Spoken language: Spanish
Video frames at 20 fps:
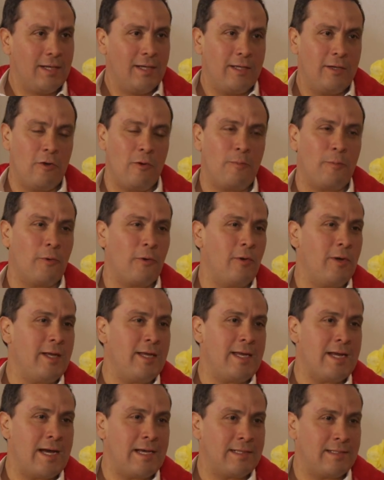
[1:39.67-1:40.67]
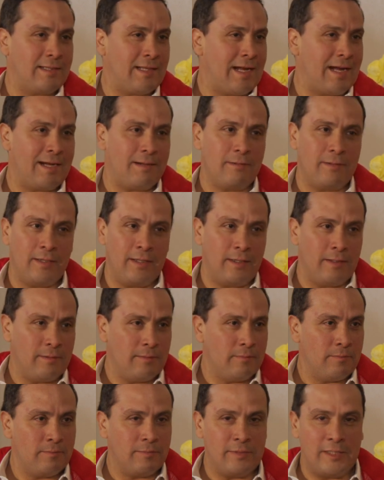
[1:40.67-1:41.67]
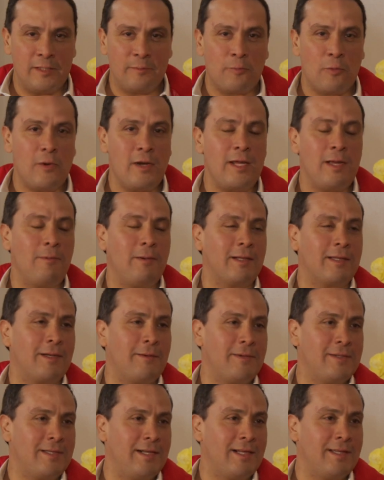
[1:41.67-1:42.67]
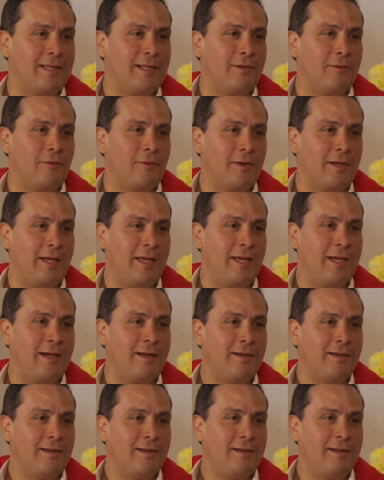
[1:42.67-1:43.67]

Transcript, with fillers: Y hoy por hoy ya está eh, disponible a través de la tecnología.